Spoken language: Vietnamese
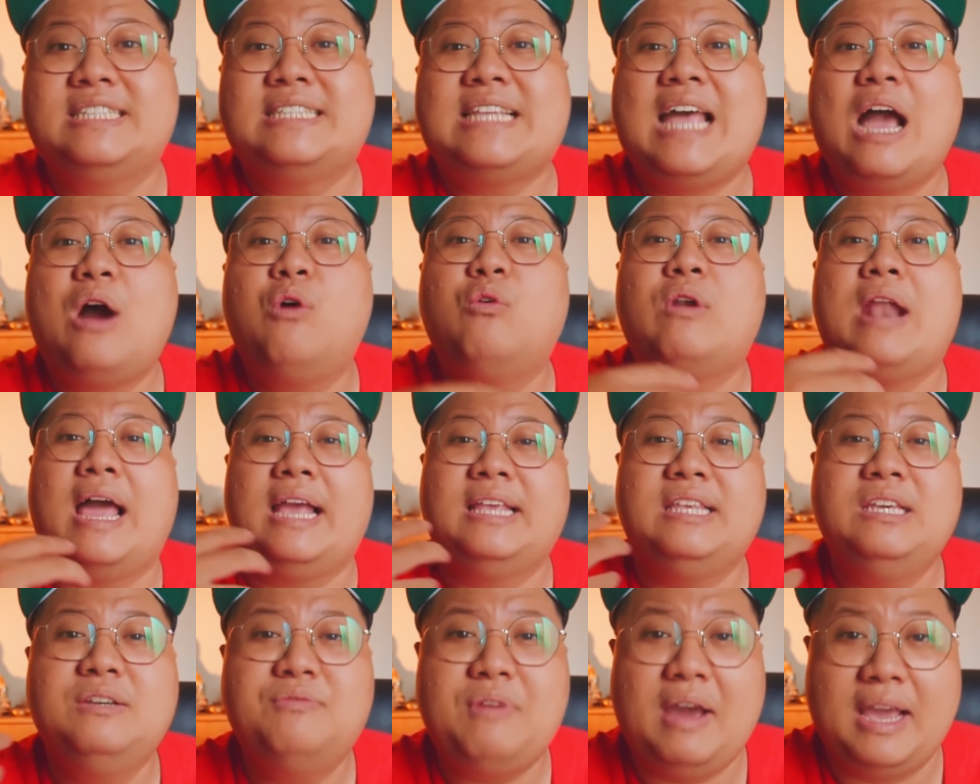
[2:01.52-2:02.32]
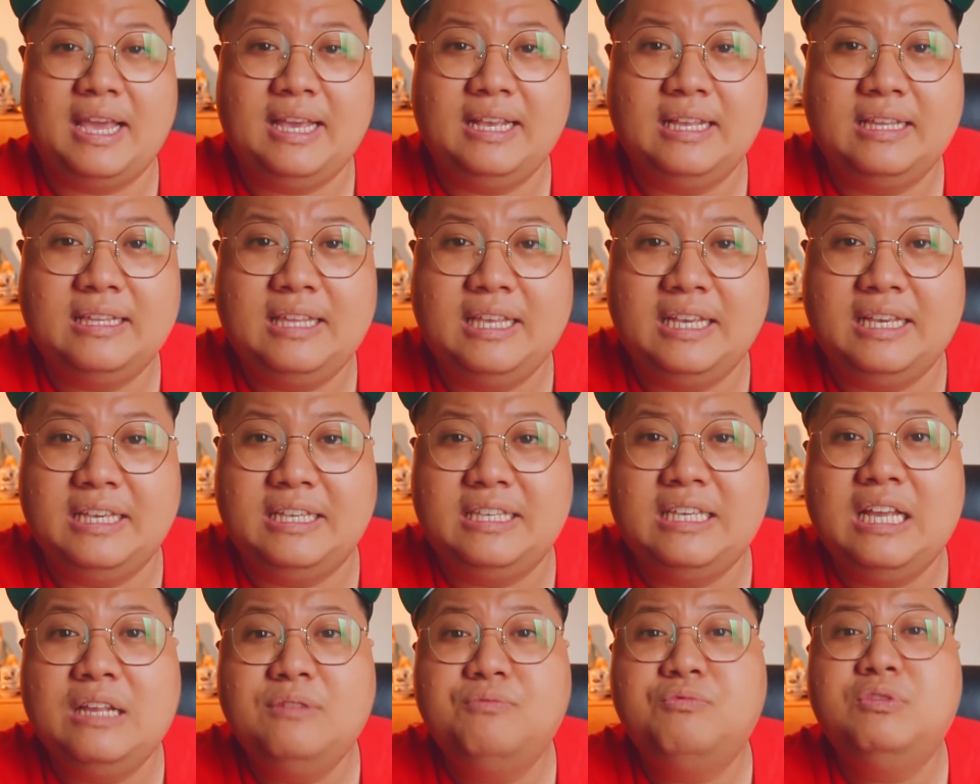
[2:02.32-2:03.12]
sao lại như vậy thì
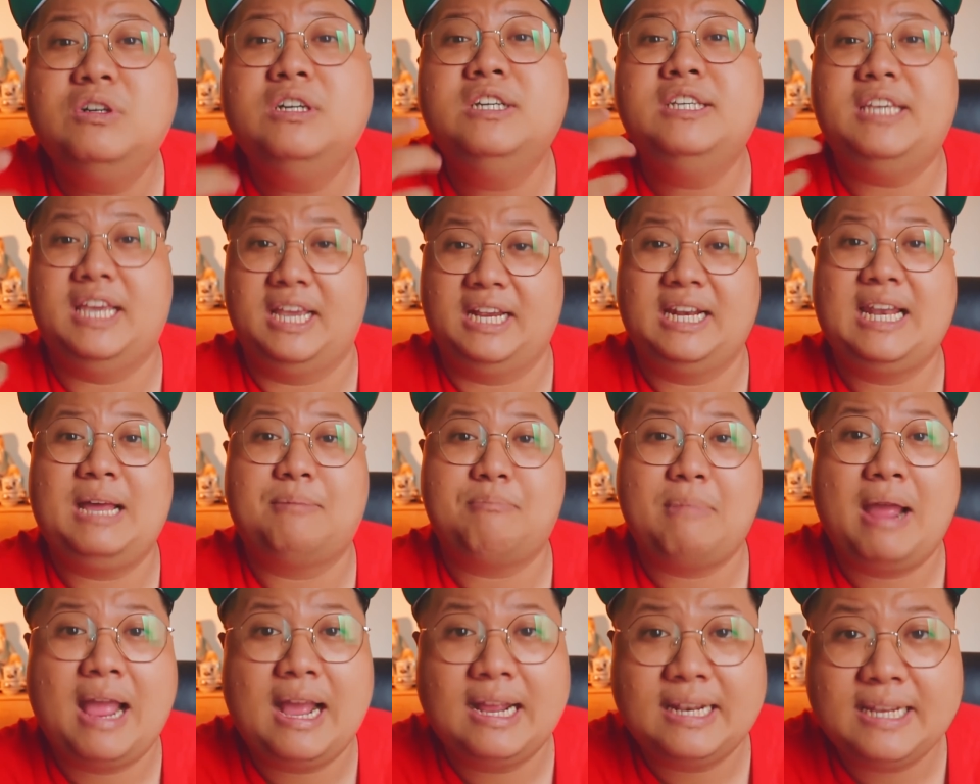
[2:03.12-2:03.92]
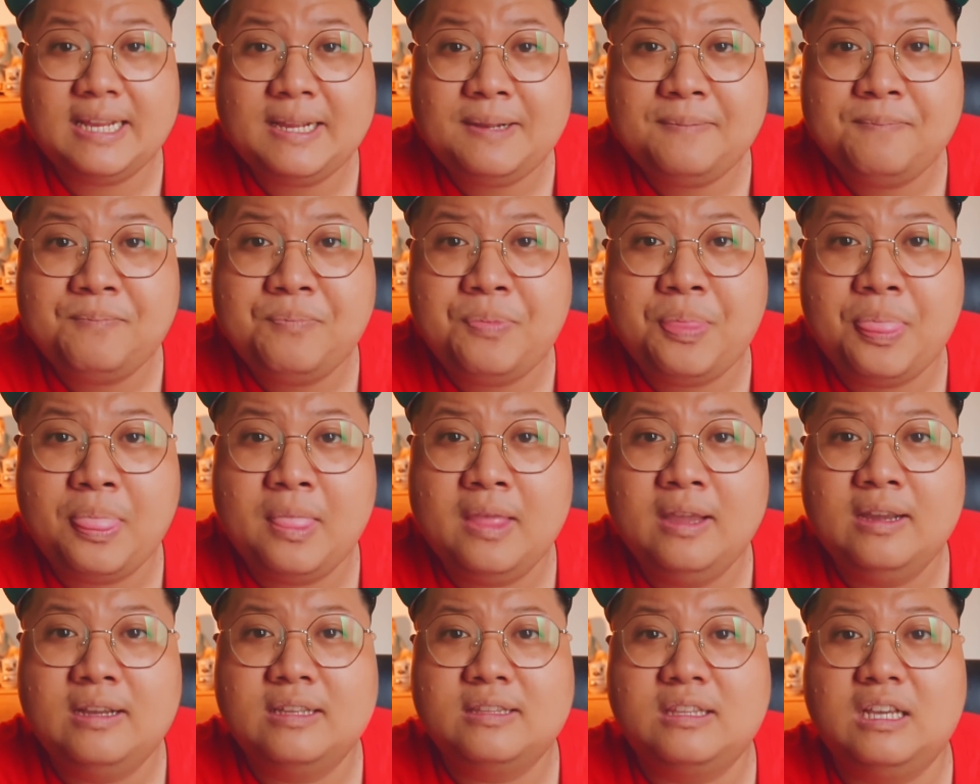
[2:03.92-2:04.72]
trên phương diện làm ăn đó
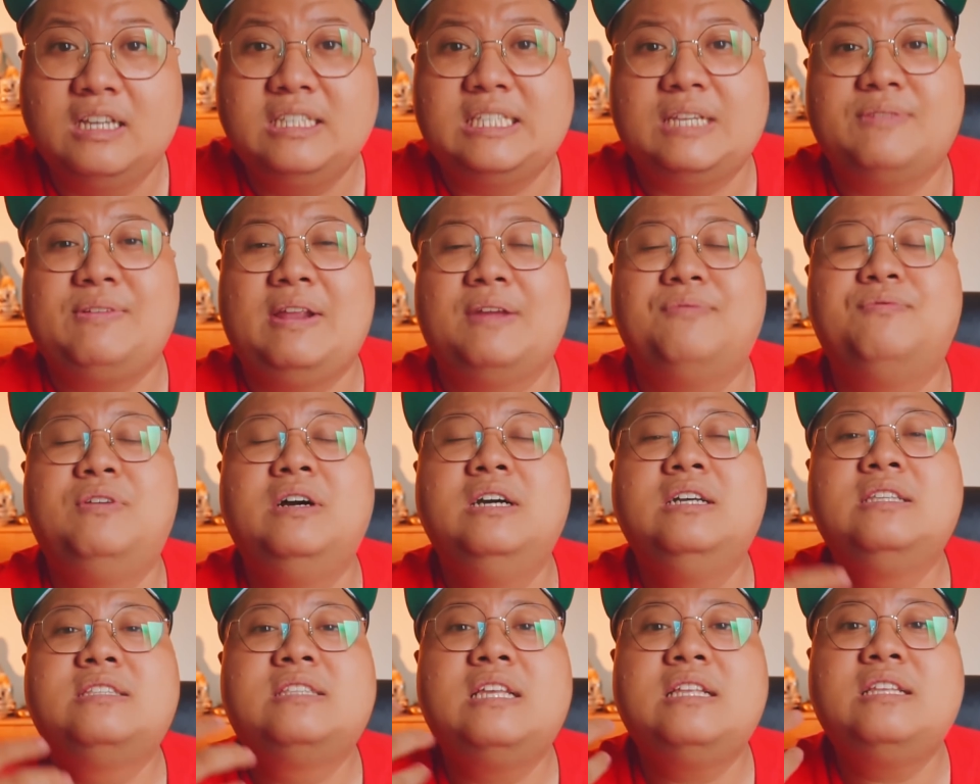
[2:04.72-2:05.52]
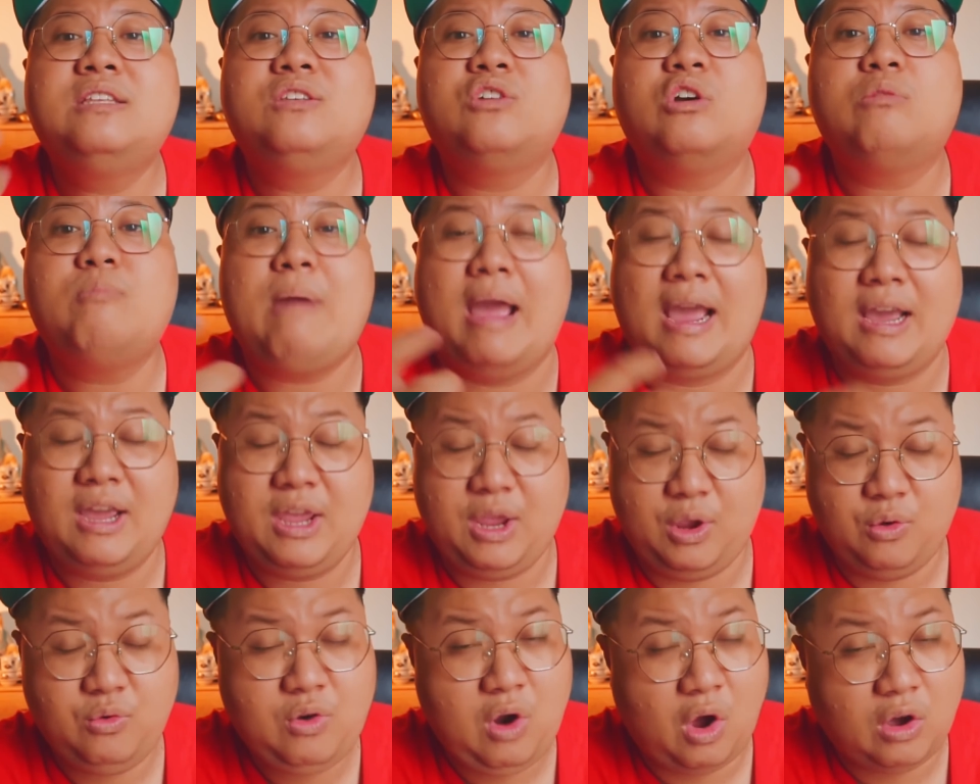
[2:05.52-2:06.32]
Tân sẽ phải phân tích cho các bạn
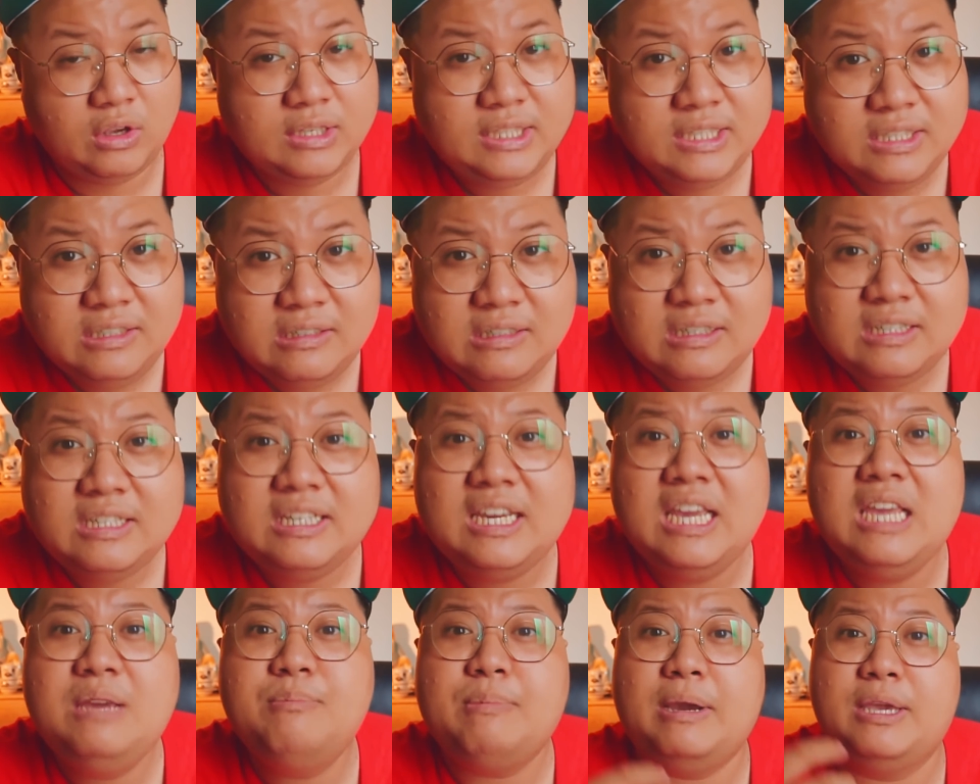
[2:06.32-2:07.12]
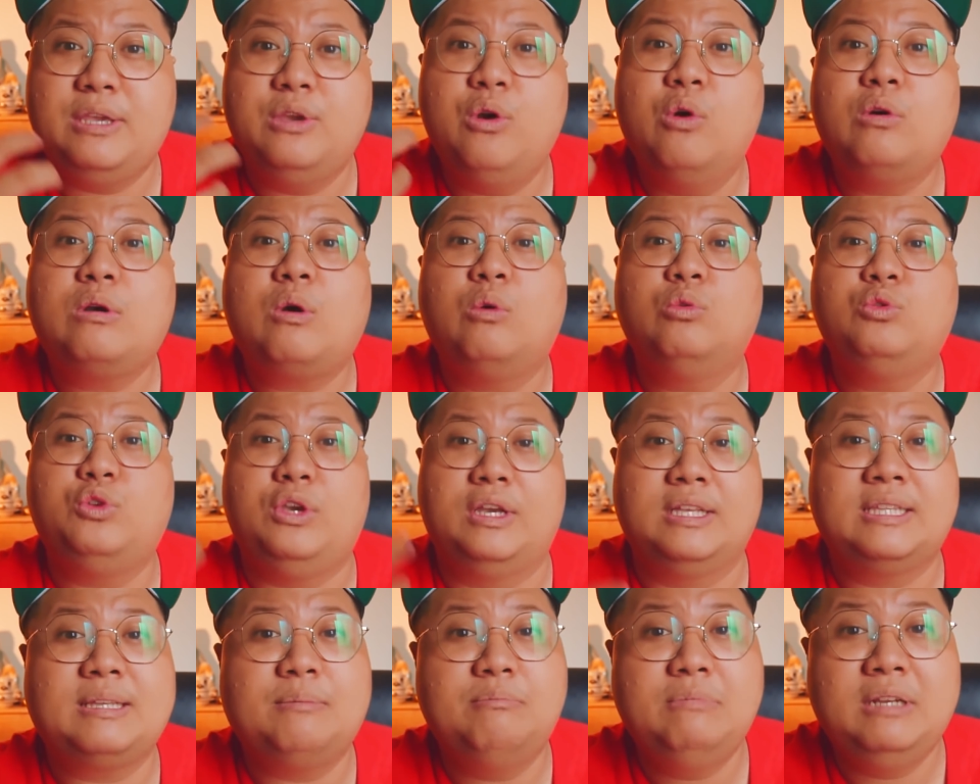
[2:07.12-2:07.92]
hiểu rõ trước khi mà vô câu
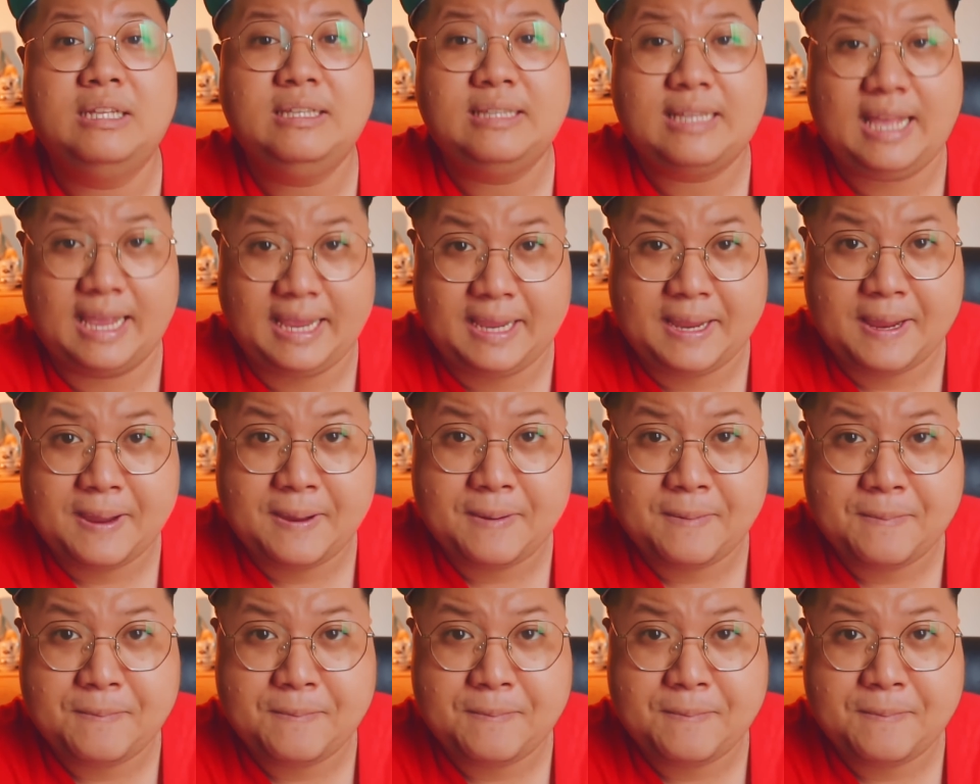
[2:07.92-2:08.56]
chuyện tâm linh này